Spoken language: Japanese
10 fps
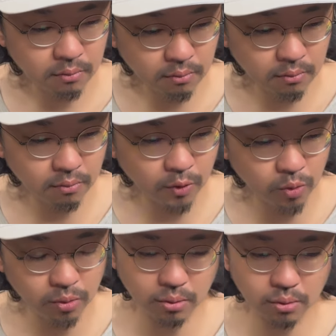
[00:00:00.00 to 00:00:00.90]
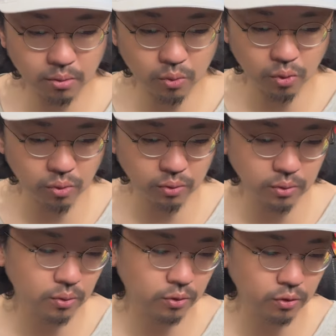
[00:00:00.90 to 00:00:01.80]
うん、このここ
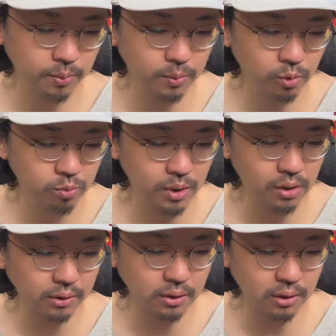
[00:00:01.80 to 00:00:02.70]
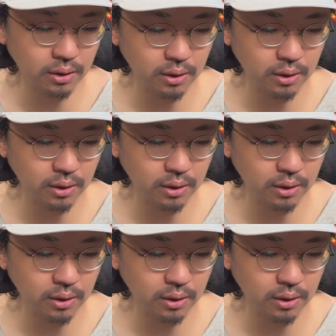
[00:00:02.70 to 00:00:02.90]
のスープもうまかったな